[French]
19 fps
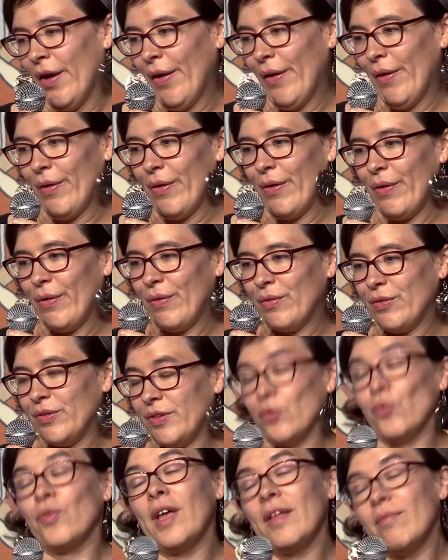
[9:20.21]
Euh, si
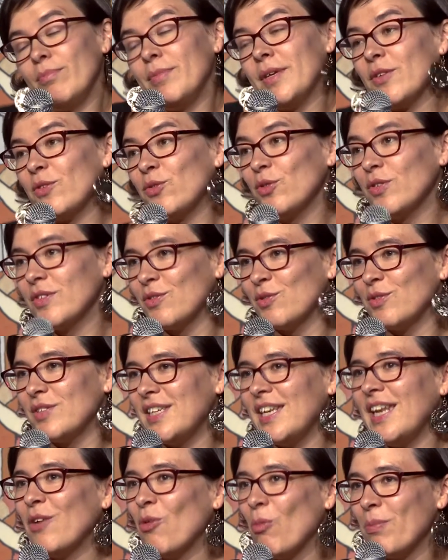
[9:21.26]
on a bien sûr c'est aussi
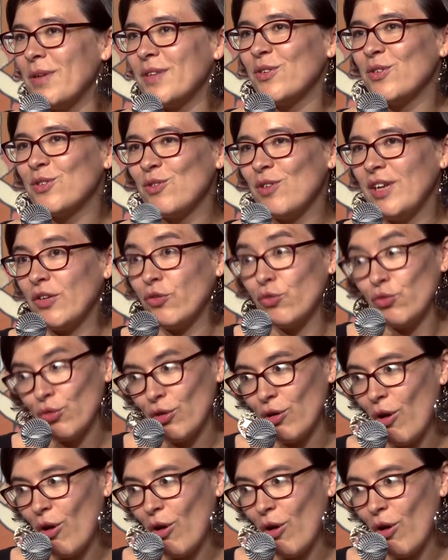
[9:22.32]
les compétences de lecture,